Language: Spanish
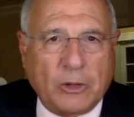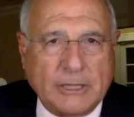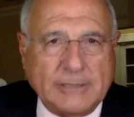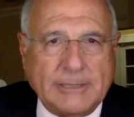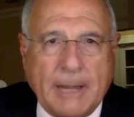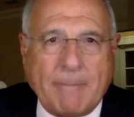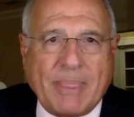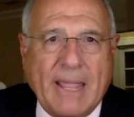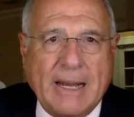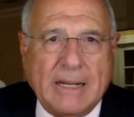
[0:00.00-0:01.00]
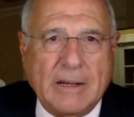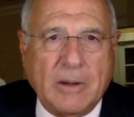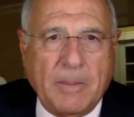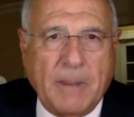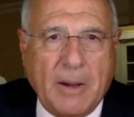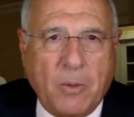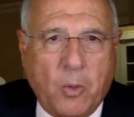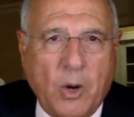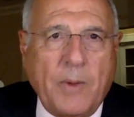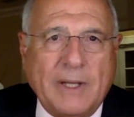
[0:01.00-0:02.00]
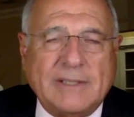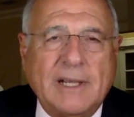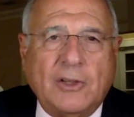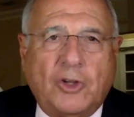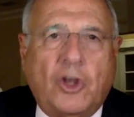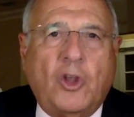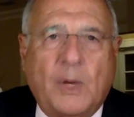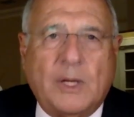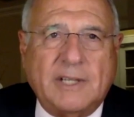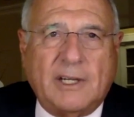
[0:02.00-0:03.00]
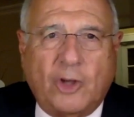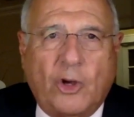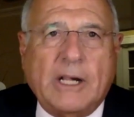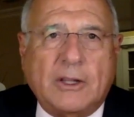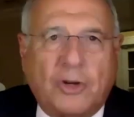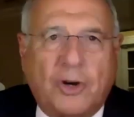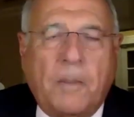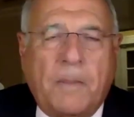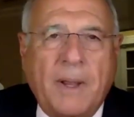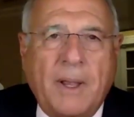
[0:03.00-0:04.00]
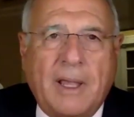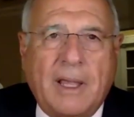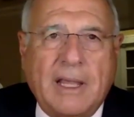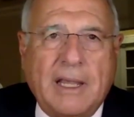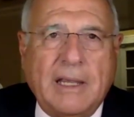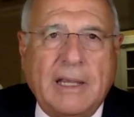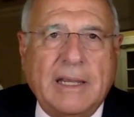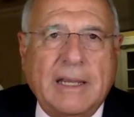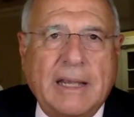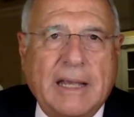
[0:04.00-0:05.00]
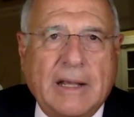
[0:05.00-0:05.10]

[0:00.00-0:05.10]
La noticia, el, jueves todo va a ser Donald Trump y